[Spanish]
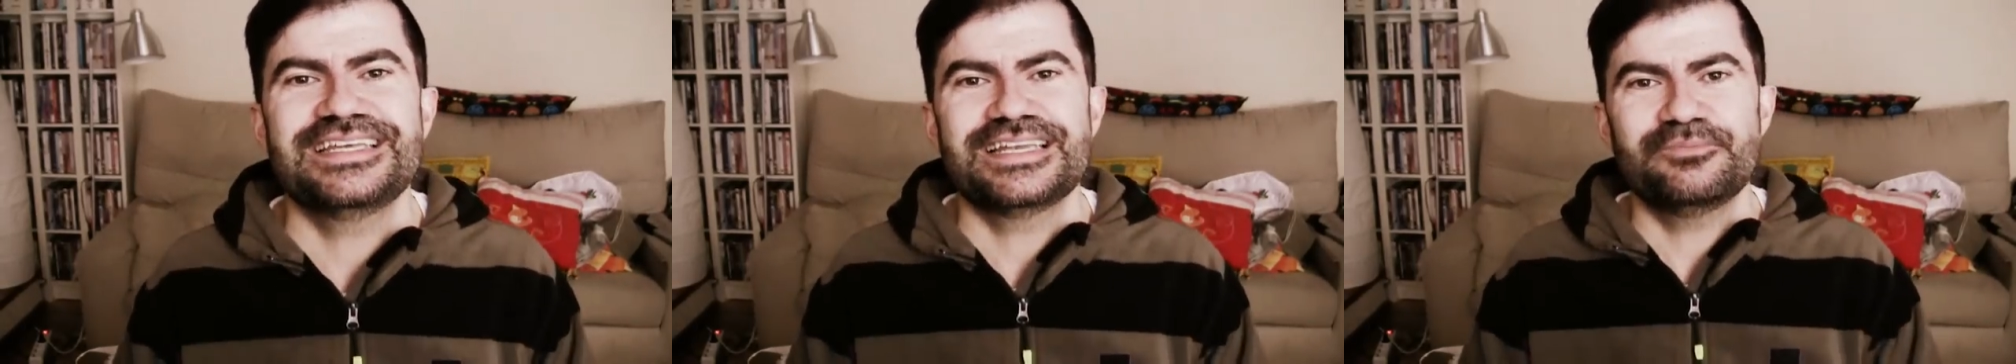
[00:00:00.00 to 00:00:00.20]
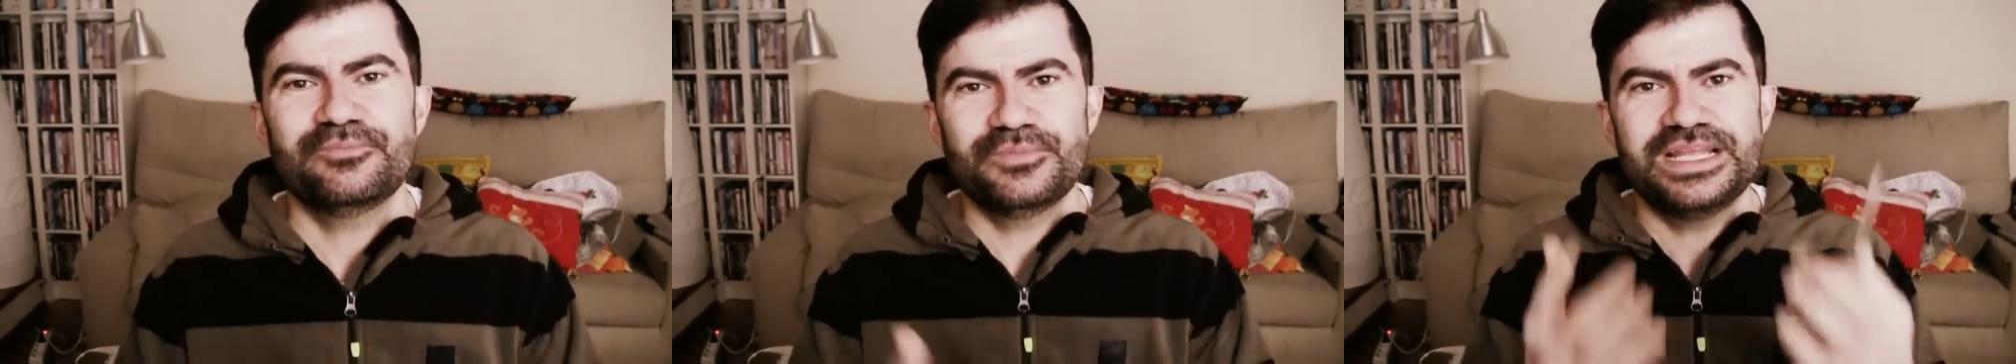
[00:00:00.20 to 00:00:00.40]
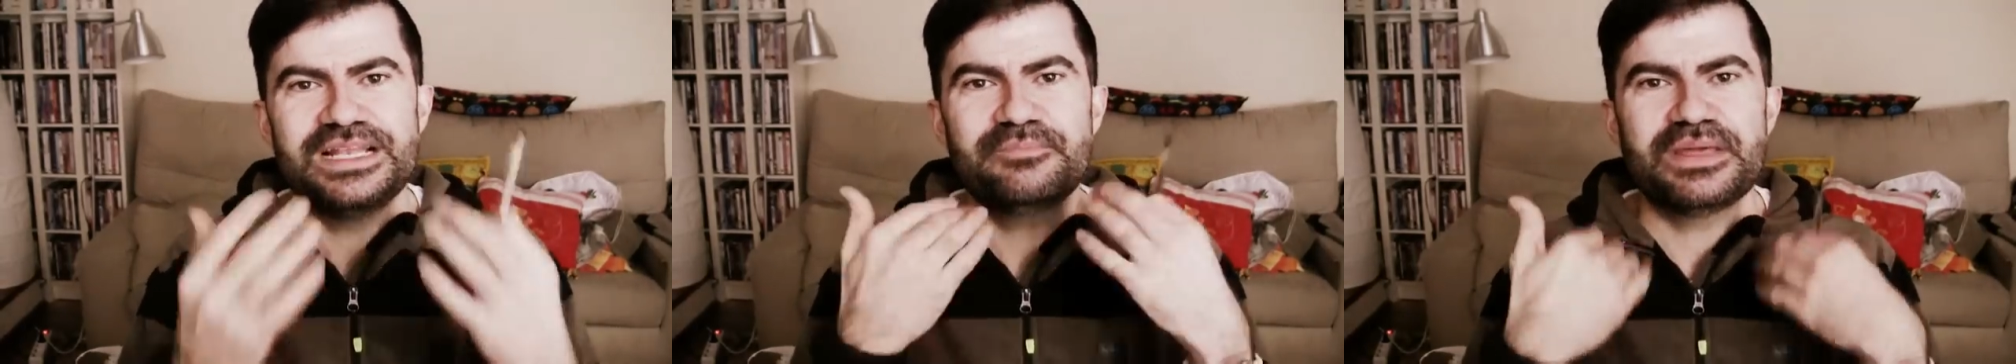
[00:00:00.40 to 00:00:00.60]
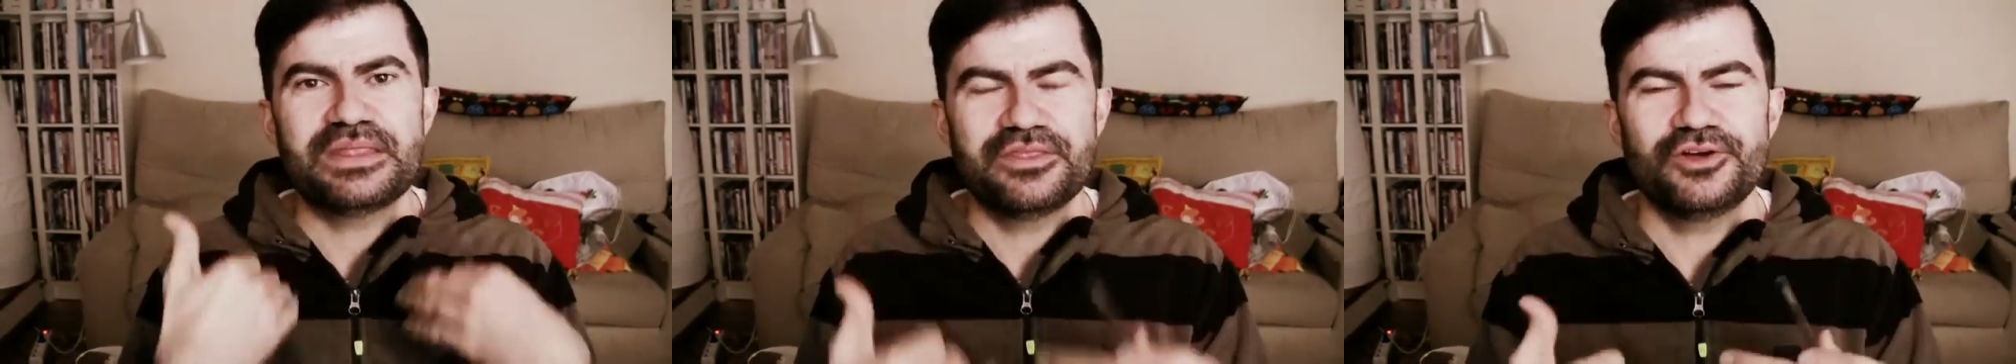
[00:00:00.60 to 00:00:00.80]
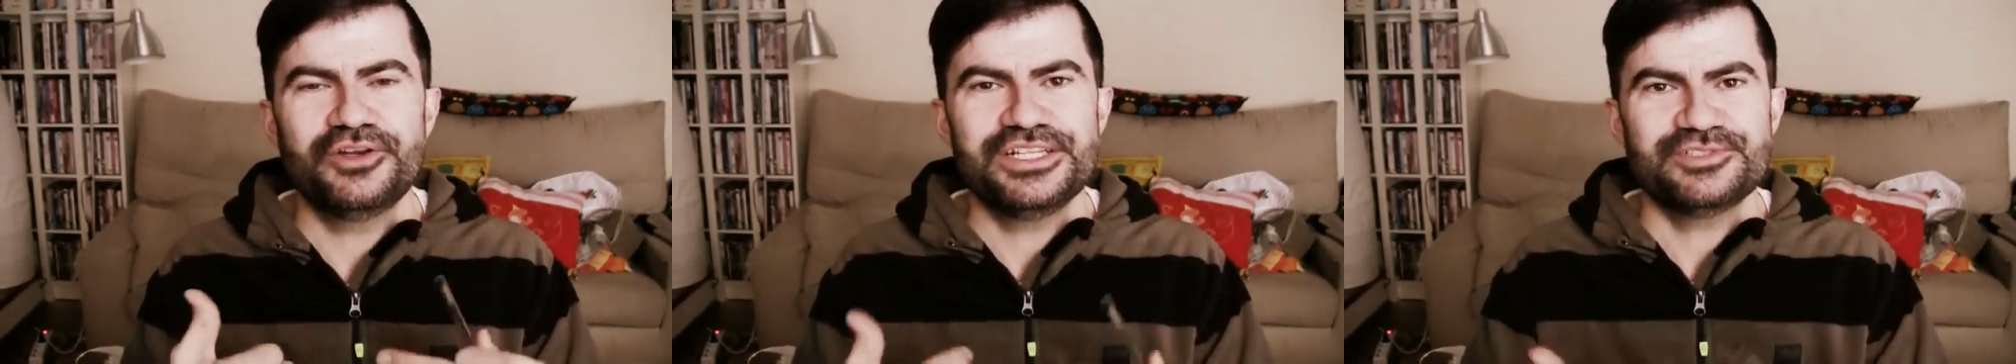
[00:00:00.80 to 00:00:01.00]
el
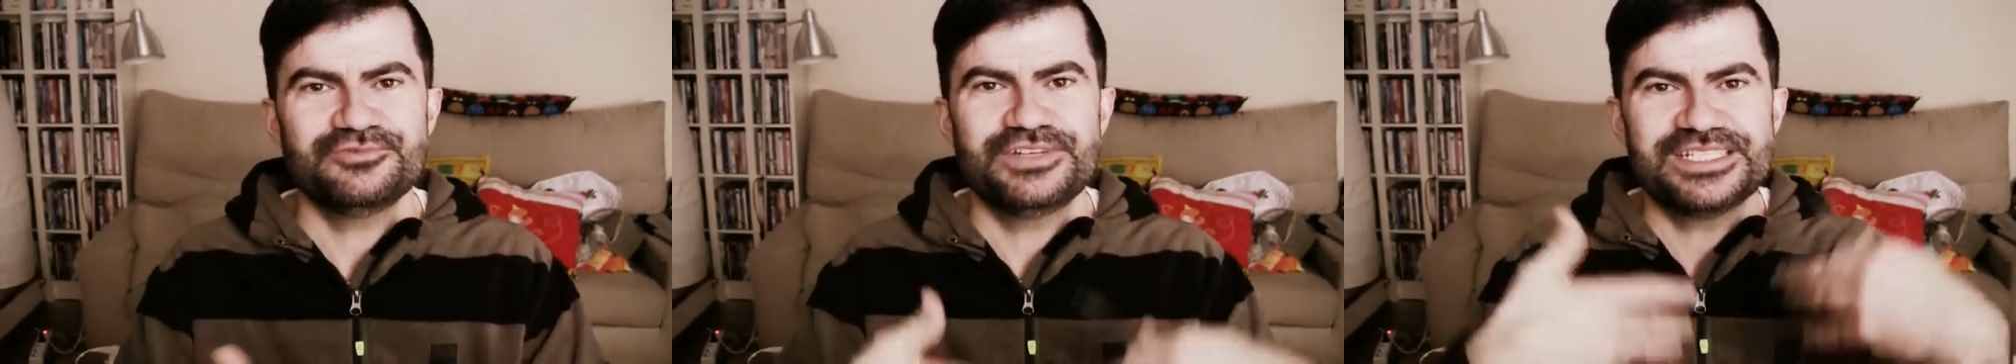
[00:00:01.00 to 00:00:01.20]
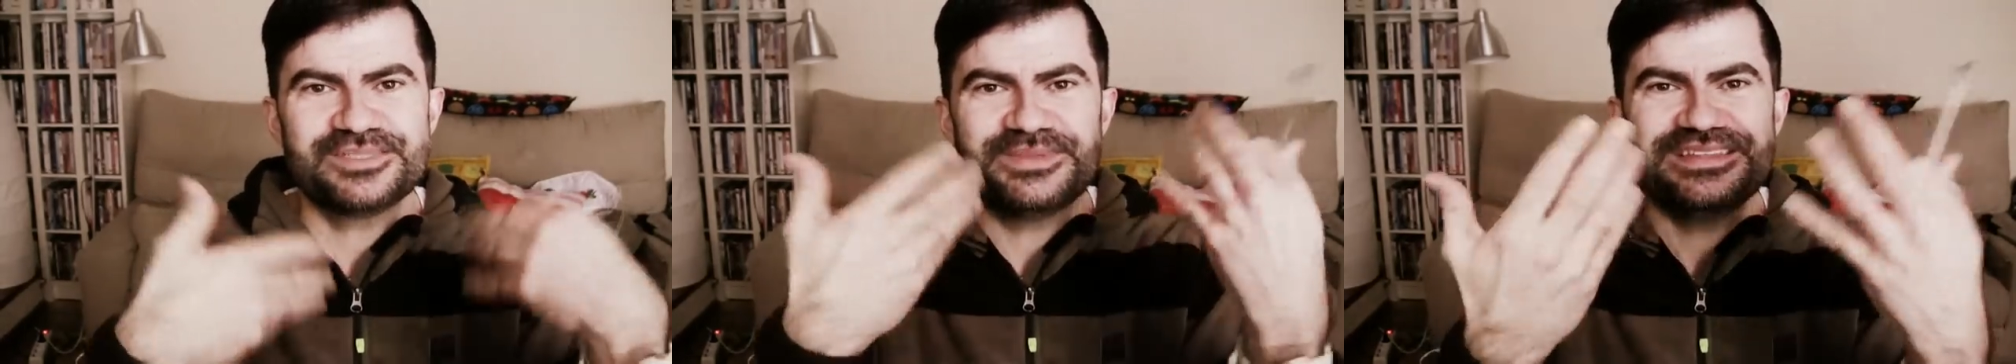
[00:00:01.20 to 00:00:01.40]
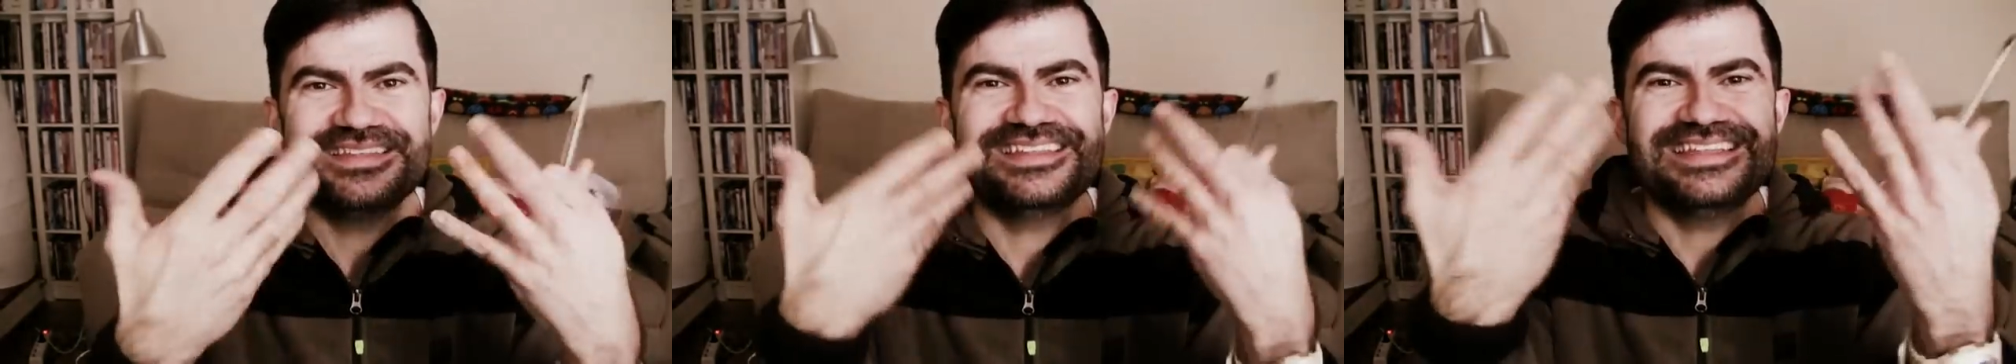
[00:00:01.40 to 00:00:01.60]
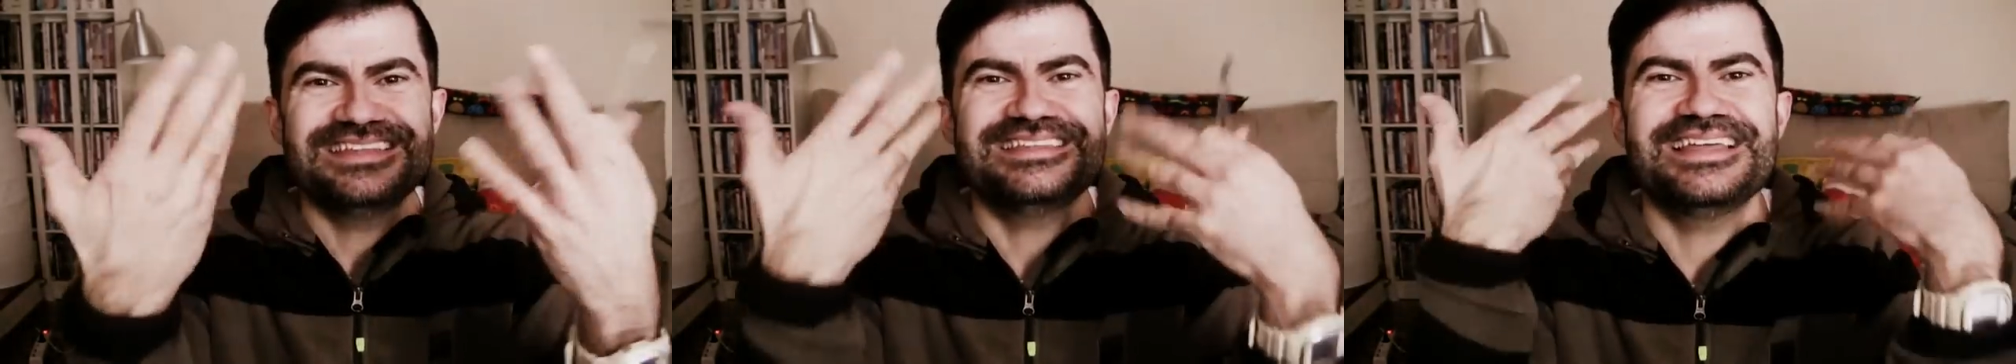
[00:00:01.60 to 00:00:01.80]
pezón es una especie de